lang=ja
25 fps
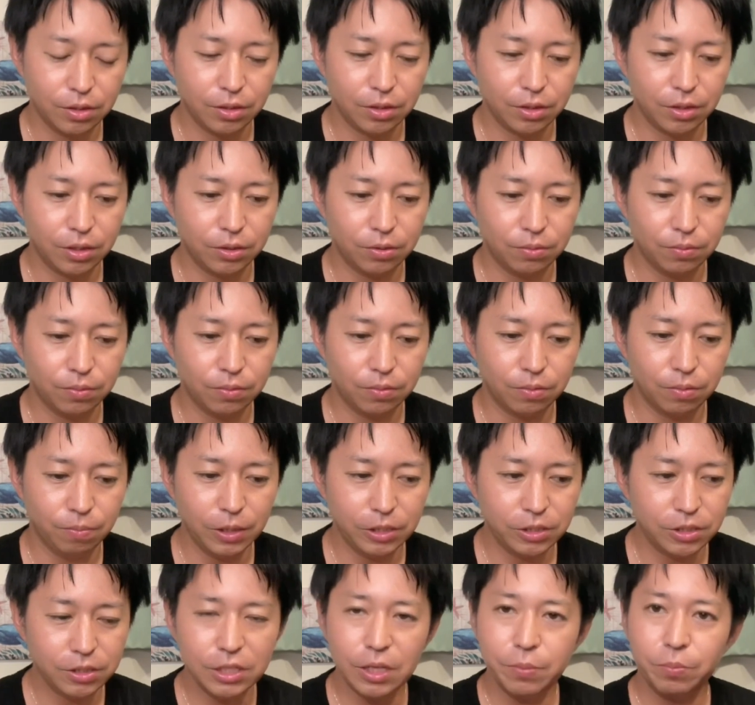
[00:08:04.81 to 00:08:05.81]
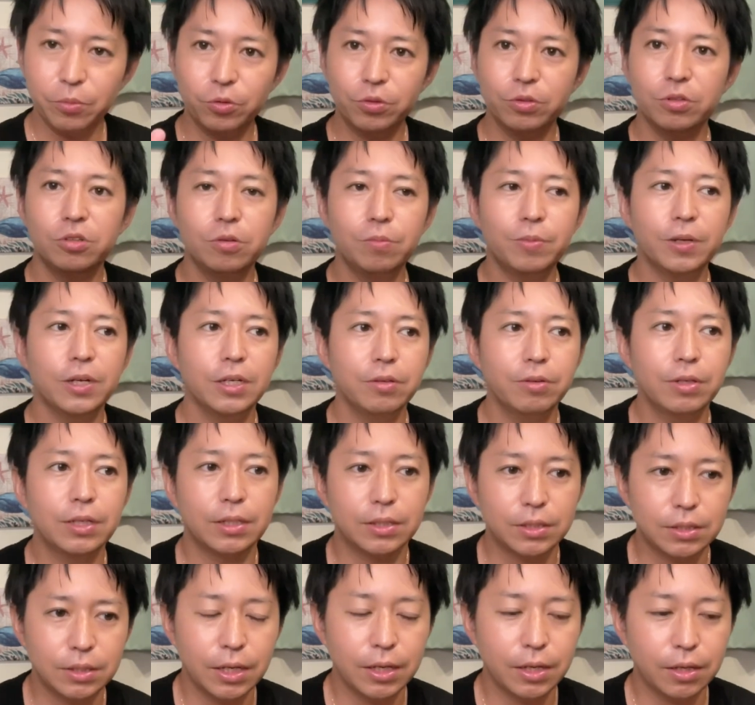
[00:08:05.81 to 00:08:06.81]
えっと、まあ、実際僕の場合はで
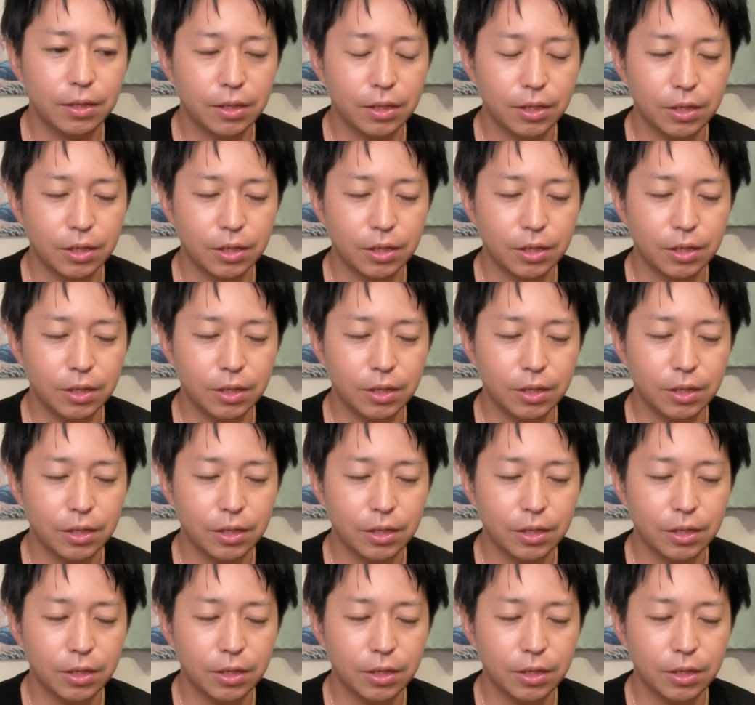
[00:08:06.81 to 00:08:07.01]
すね、